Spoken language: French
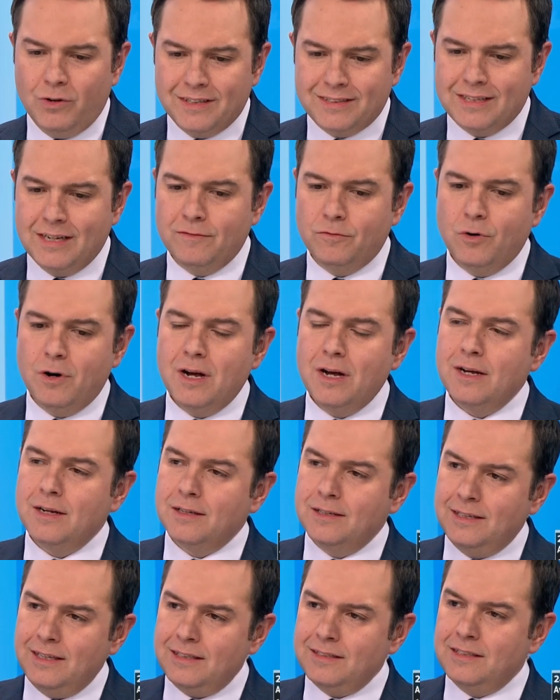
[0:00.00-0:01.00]
savoir?
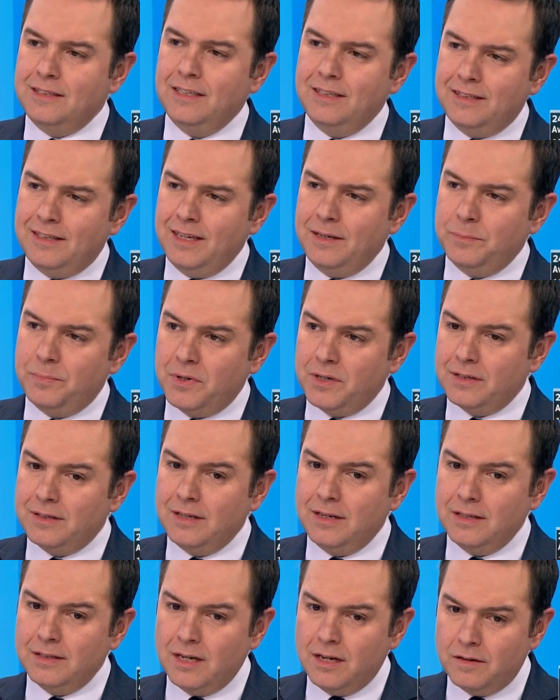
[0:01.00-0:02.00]
Qu'est-ce qui est
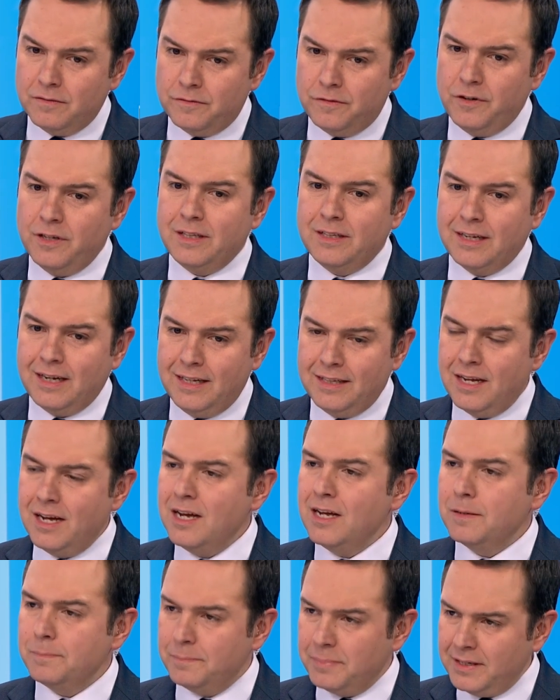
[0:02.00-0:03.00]
important dans votre
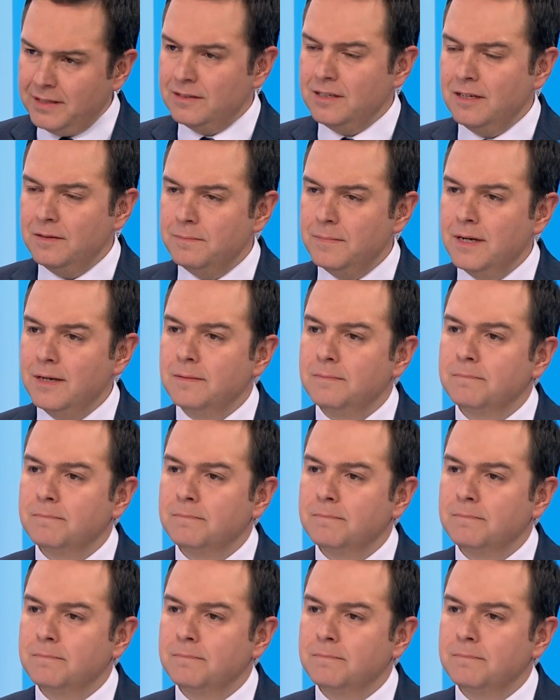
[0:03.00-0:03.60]
radar présentement?